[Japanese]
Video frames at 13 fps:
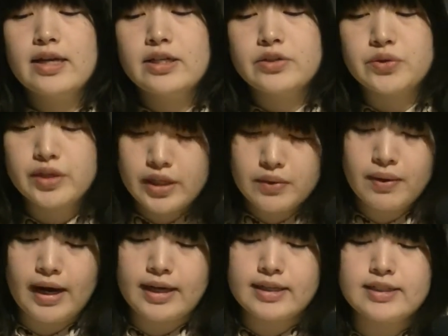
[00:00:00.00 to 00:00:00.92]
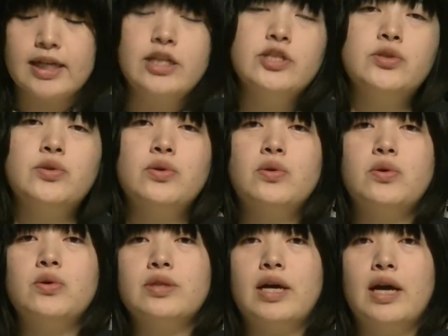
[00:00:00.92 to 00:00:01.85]
それでは最初の
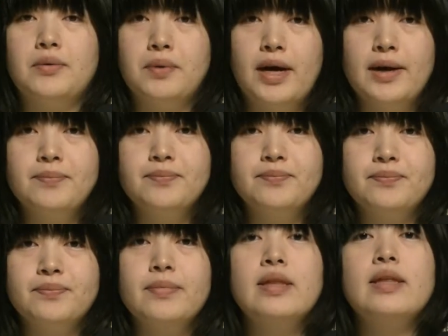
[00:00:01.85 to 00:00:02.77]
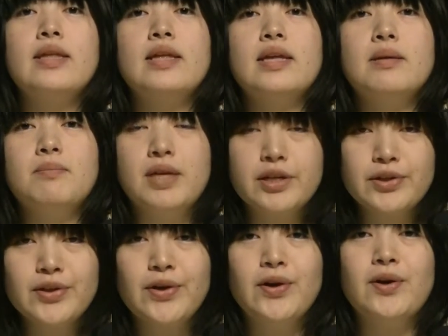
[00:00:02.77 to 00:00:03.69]
コーナーは
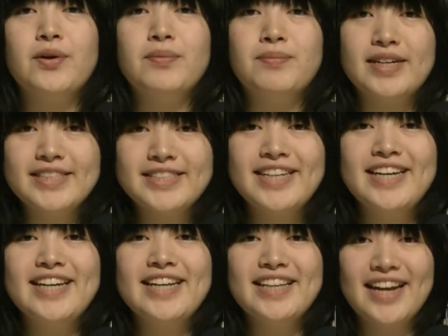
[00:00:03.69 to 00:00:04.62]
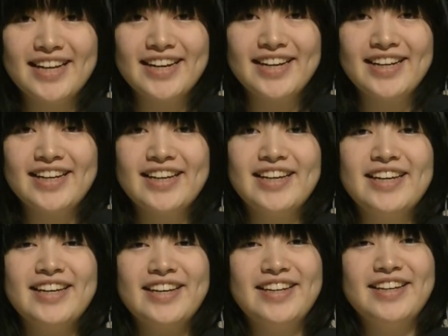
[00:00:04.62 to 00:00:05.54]
ミクの
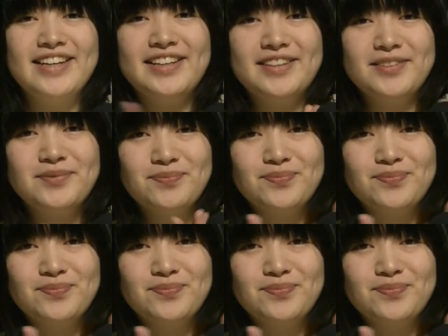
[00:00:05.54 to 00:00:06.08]
マンスリーダイアリー。